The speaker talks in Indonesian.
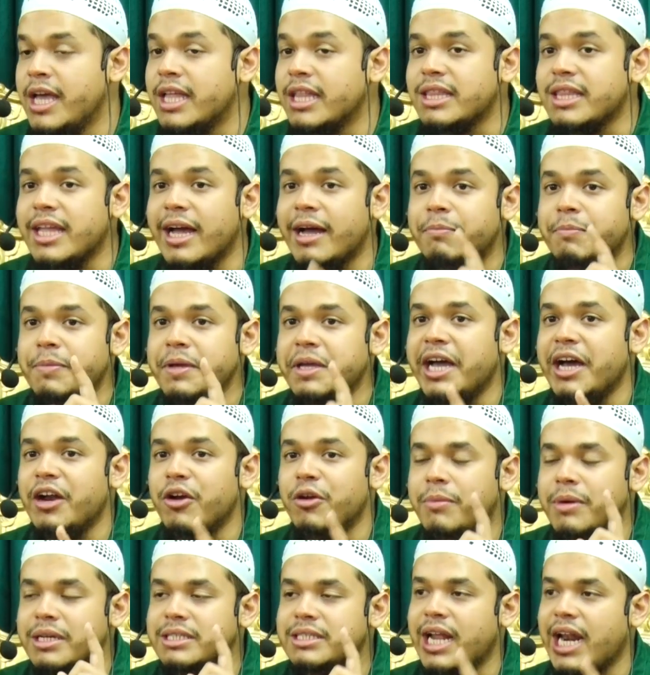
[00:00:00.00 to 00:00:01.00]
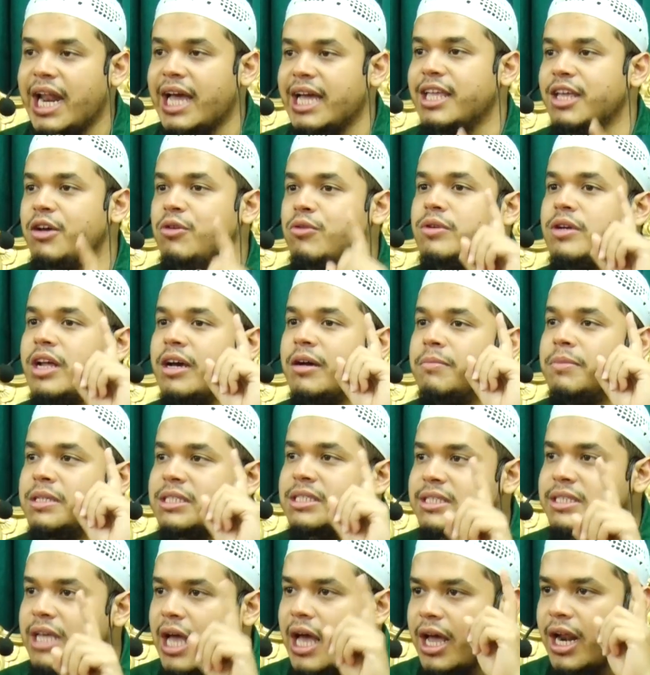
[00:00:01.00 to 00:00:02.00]
Tapi kalau masalahnya udah
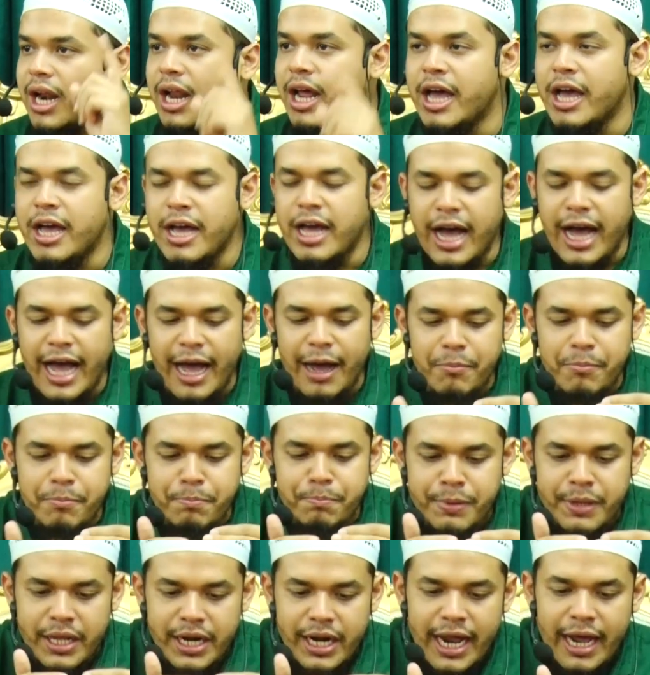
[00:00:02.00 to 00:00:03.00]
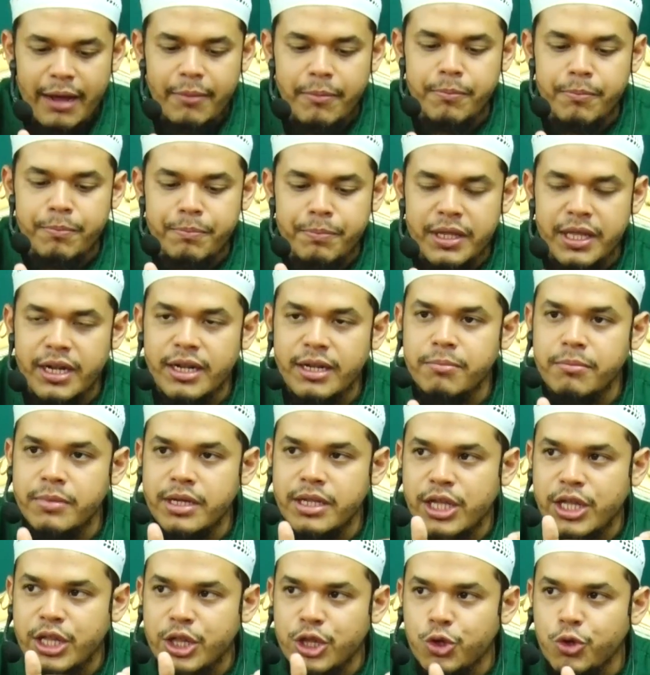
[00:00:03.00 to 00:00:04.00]
besar, hampir-hampir
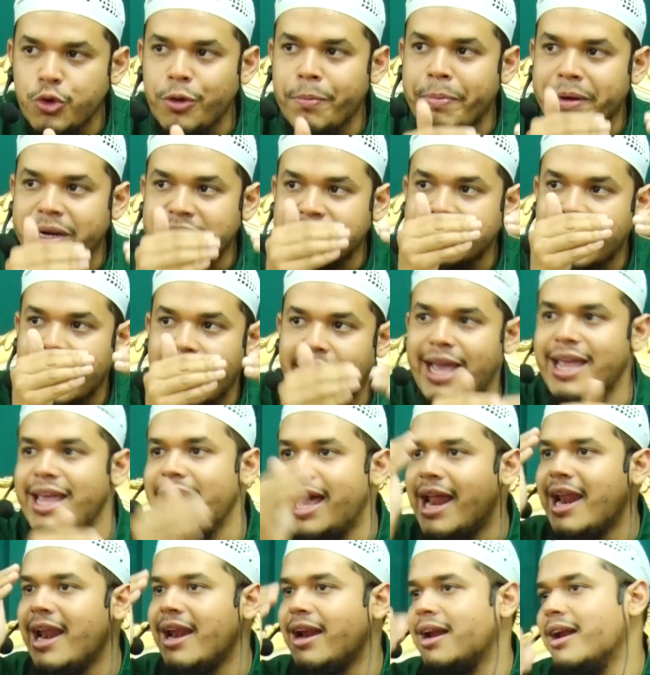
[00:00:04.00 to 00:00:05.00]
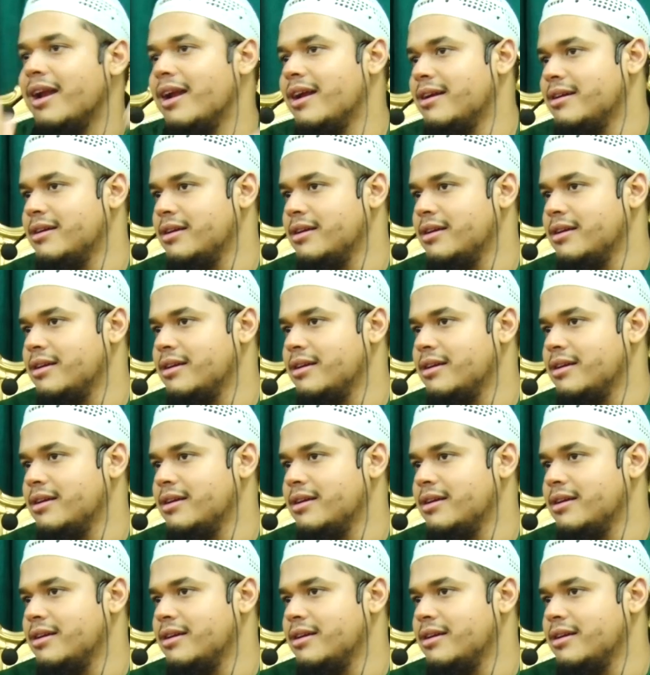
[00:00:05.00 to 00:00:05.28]
menyentuh perceraian.